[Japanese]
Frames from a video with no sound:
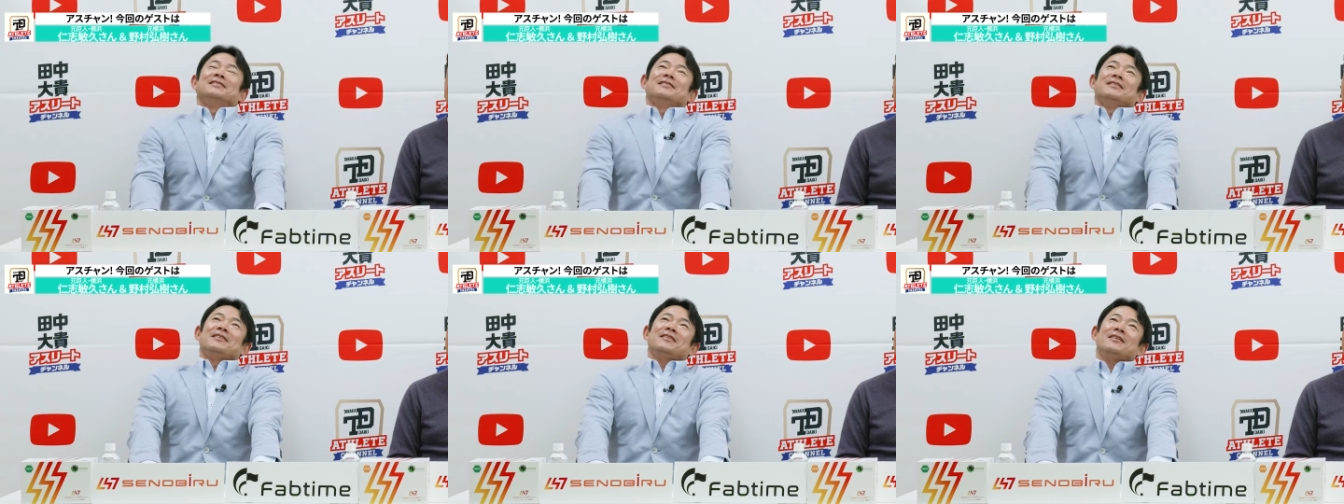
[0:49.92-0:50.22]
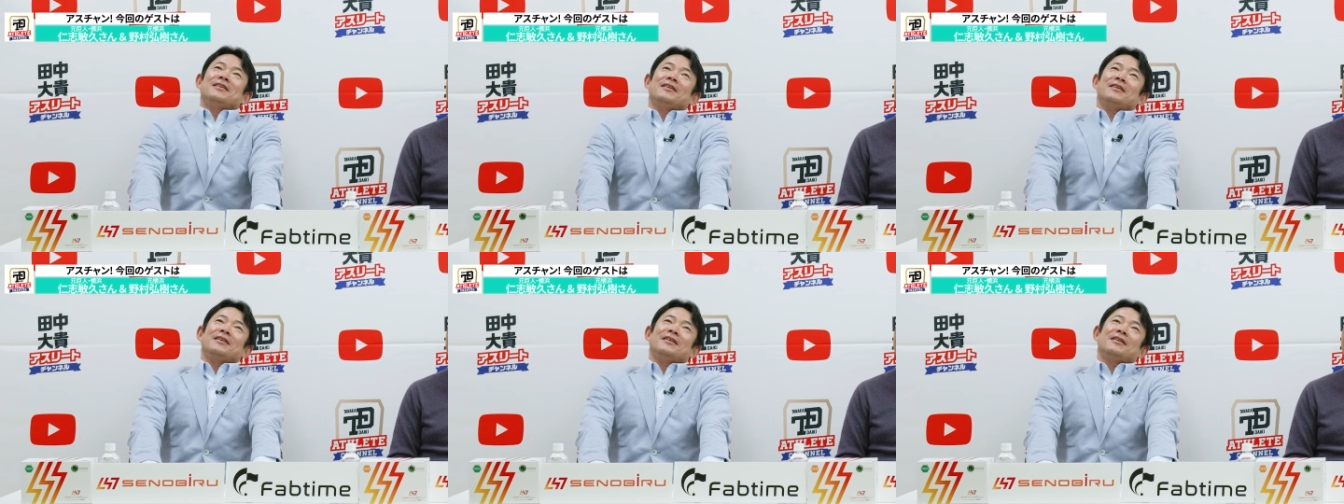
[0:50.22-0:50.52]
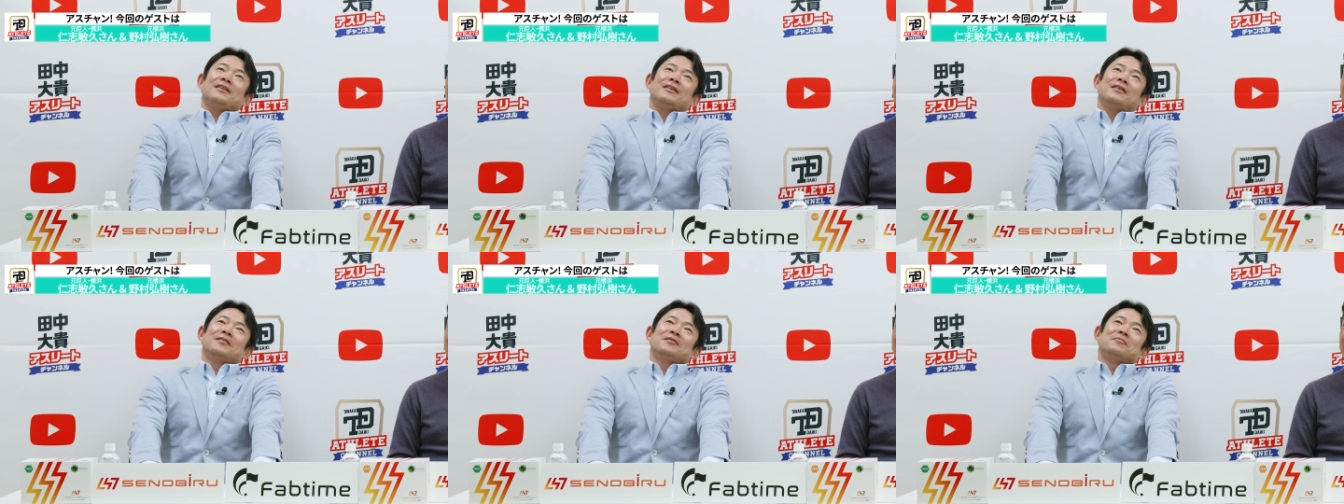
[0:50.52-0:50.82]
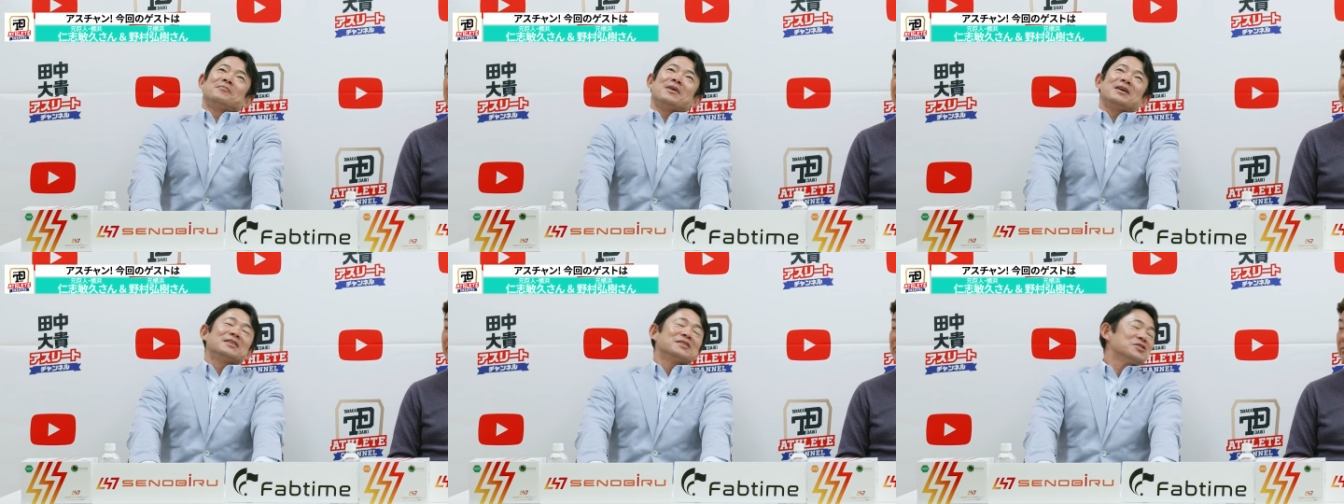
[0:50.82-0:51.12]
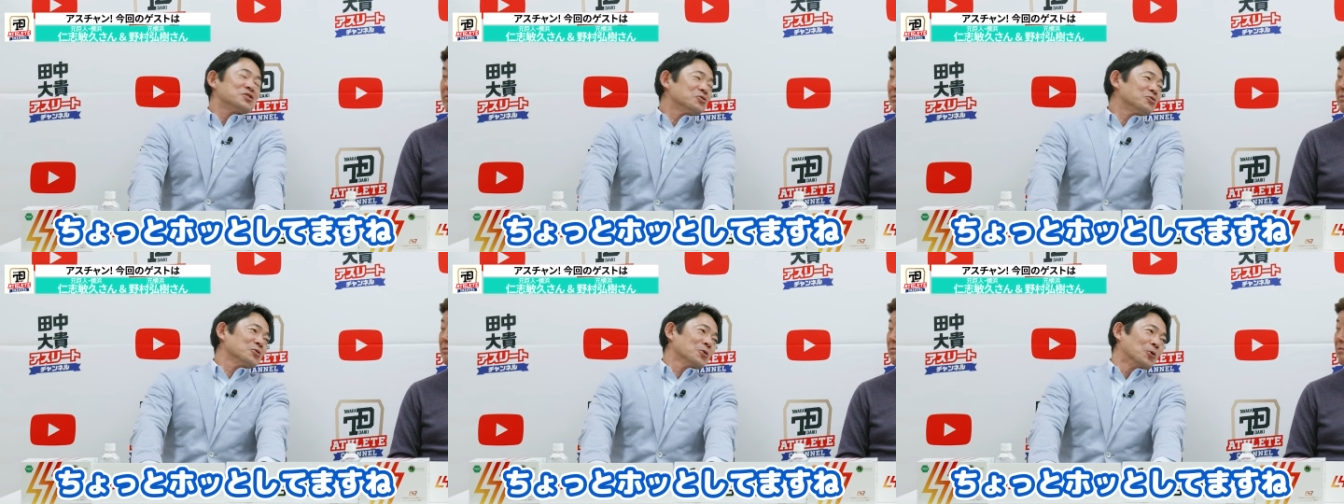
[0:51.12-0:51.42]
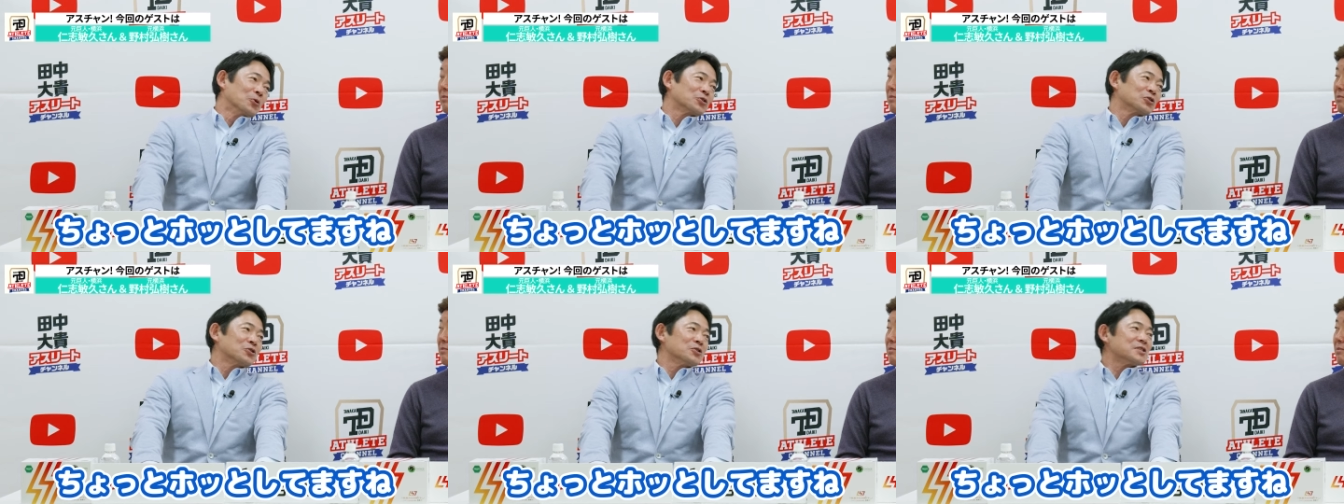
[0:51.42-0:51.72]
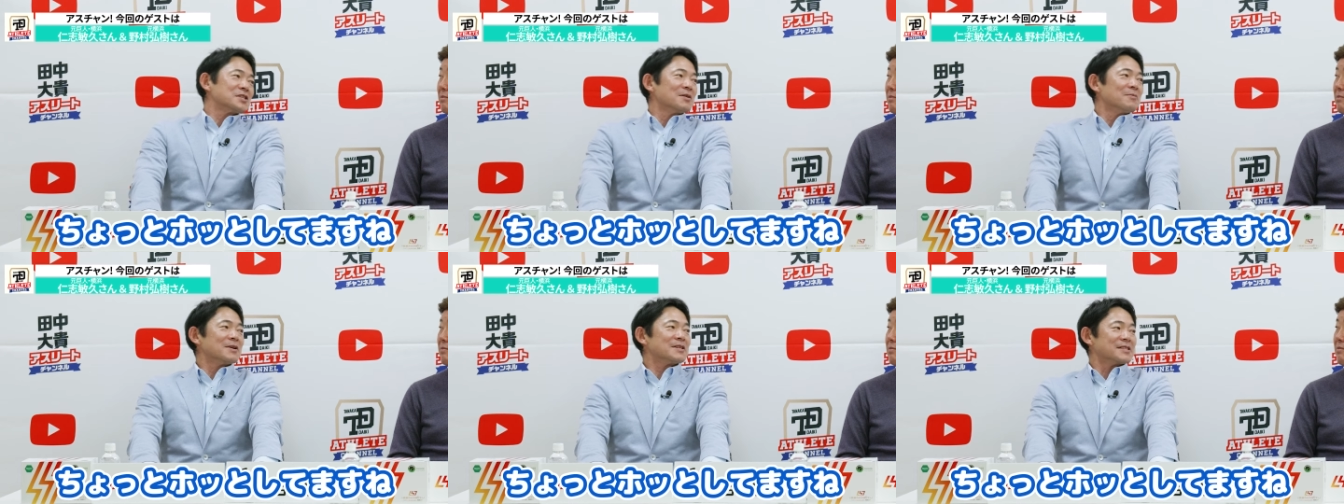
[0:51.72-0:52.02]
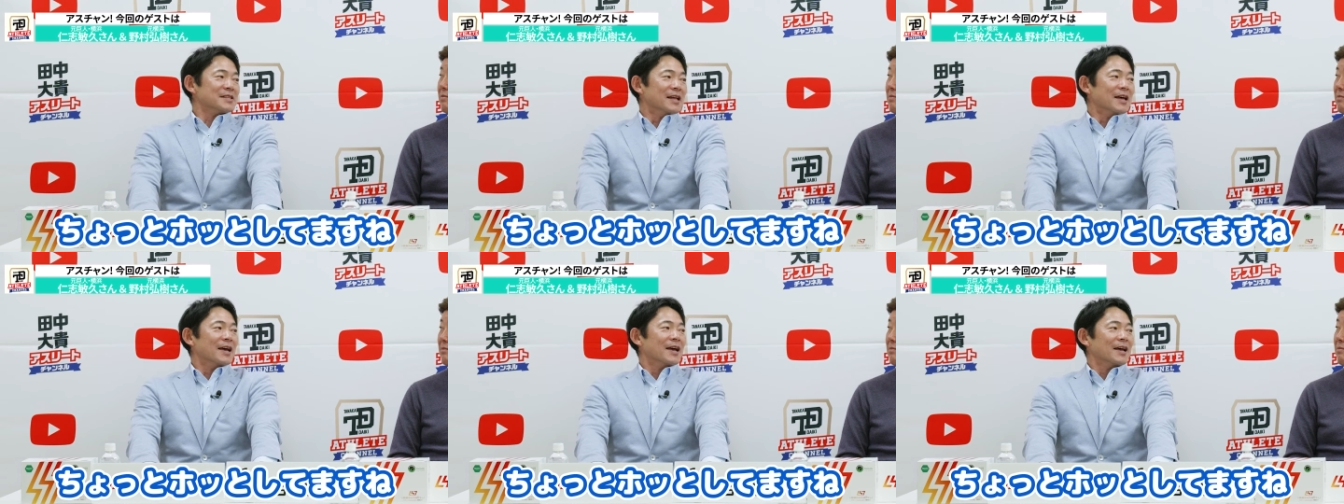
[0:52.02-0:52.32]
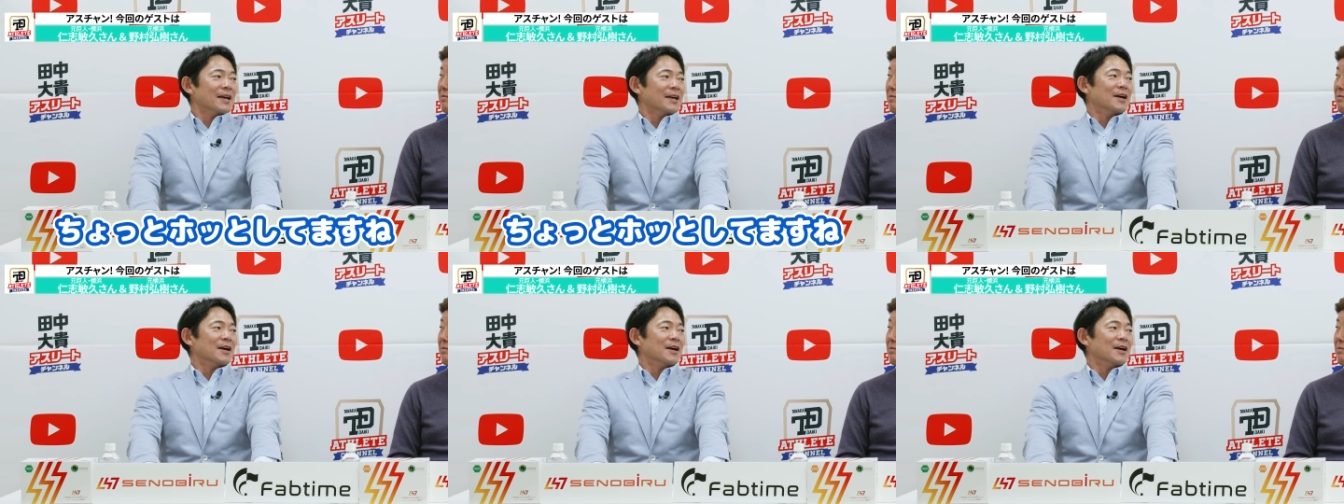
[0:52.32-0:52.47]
えー、まあちょっとほっとしてますね。